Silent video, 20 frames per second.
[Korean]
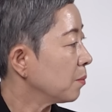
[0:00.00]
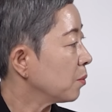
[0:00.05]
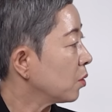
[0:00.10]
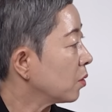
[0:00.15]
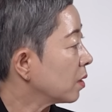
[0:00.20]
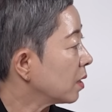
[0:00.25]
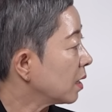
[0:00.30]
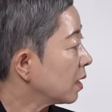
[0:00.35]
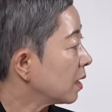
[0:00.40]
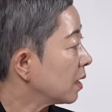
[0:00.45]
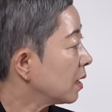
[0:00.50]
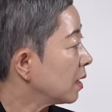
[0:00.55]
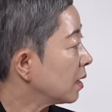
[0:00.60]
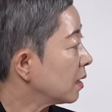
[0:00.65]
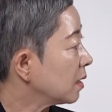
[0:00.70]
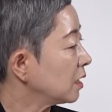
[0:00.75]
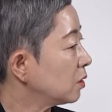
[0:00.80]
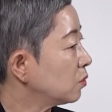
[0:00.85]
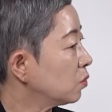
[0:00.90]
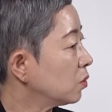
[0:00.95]

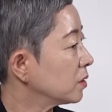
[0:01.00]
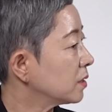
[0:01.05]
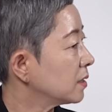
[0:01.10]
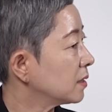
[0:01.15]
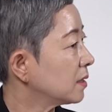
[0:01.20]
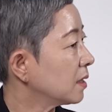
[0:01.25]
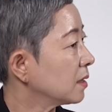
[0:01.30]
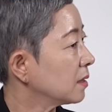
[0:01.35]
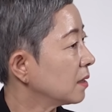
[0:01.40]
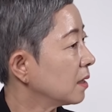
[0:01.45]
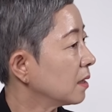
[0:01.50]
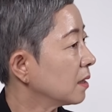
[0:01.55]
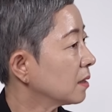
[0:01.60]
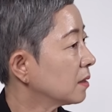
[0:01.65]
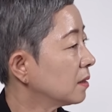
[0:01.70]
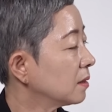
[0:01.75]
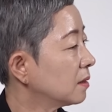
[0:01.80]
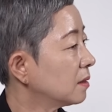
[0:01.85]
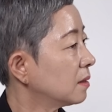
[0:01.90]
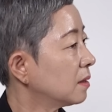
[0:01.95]
뭔가가 이루어질 텐데
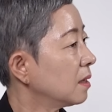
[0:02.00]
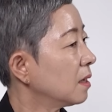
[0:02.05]
그